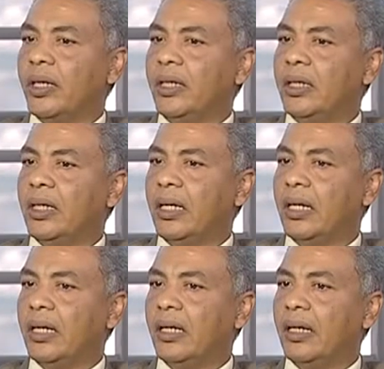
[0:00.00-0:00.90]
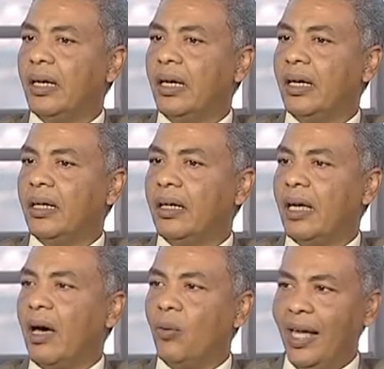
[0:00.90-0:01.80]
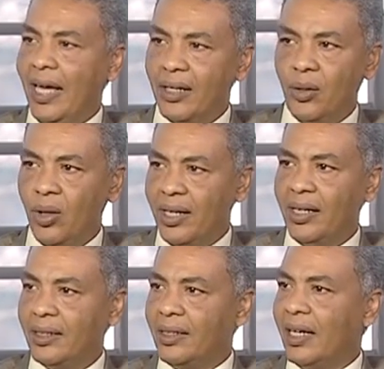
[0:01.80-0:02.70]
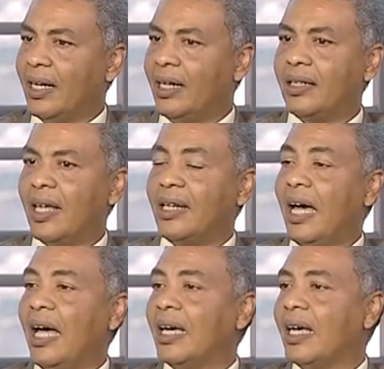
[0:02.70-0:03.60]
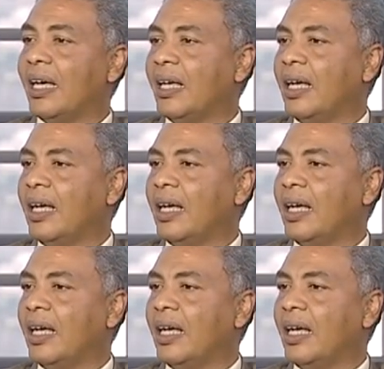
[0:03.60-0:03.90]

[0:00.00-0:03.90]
ان آه، آه، اول حاجه ان هو لن يتدخل ثاني حاجه